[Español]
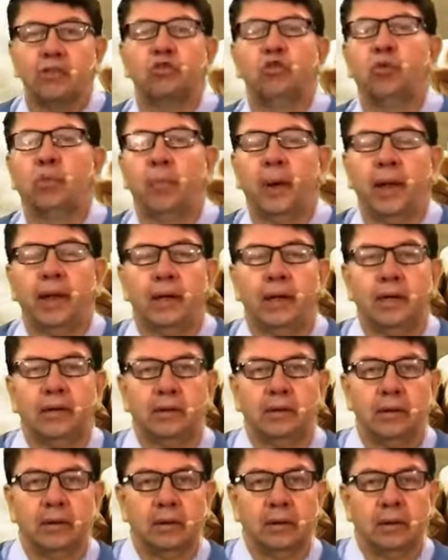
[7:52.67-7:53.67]
a sus
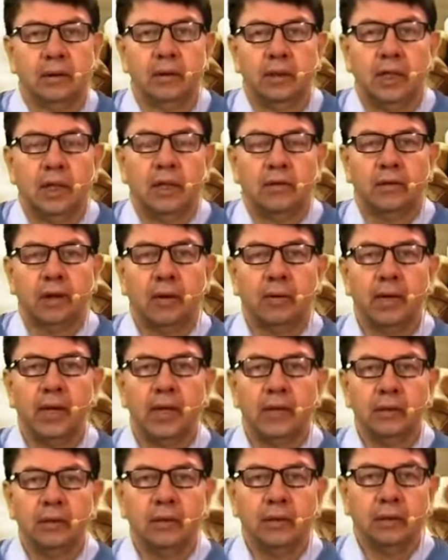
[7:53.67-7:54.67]
padres.
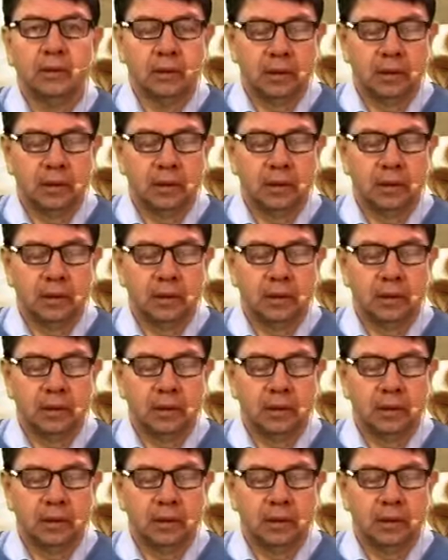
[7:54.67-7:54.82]
¿Saben?